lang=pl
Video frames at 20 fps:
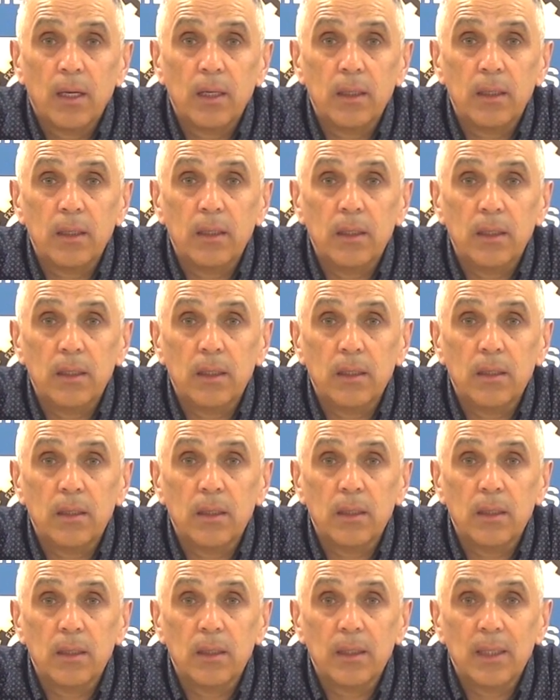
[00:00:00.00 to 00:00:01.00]
i
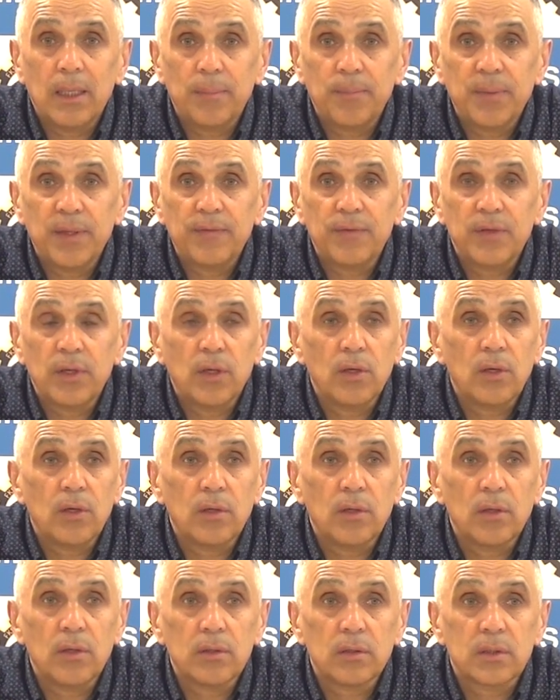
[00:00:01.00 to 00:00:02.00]
e, na
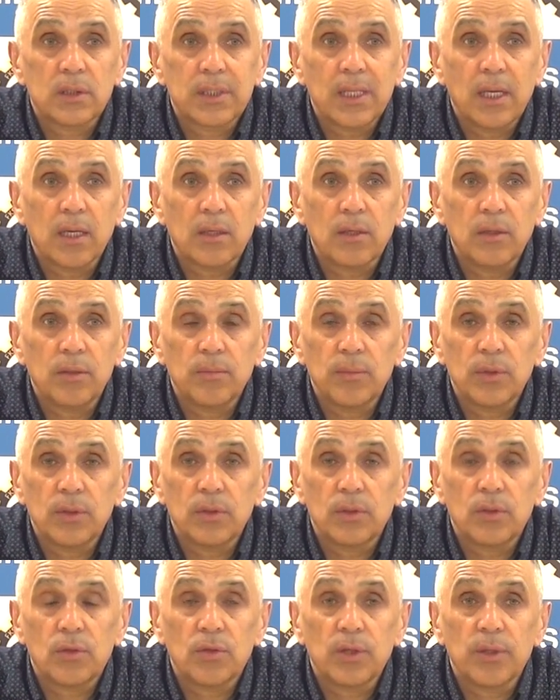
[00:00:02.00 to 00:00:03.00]
pewno z takim
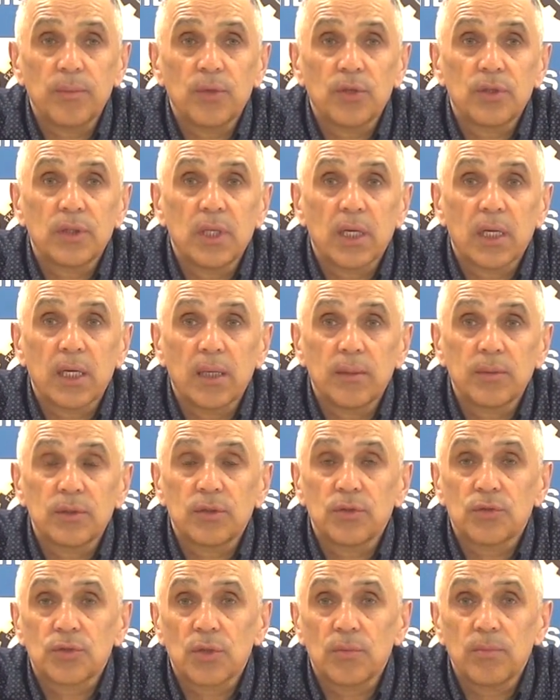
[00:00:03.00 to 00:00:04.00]
drugim oddechem,
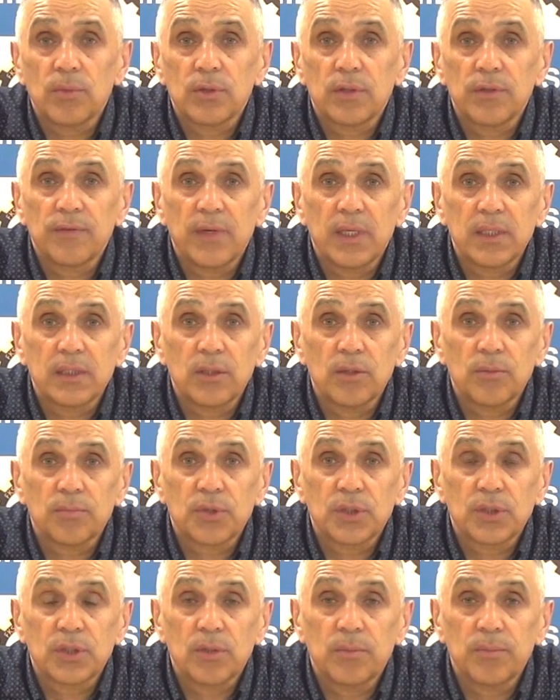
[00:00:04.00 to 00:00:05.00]
z dużą motywacją
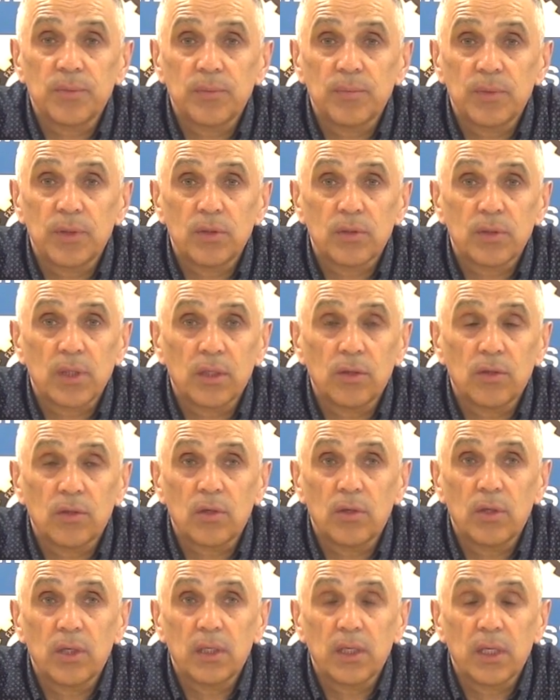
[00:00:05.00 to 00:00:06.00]
przystąpimy do tego
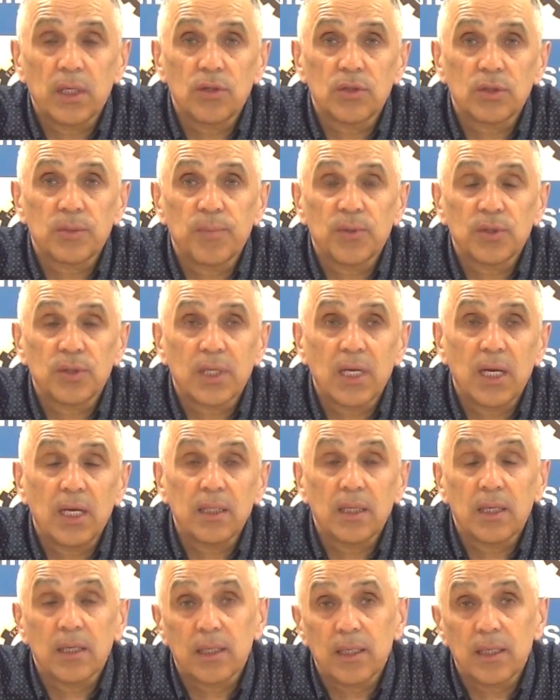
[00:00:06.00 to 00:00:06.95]
kolejnego spotkania.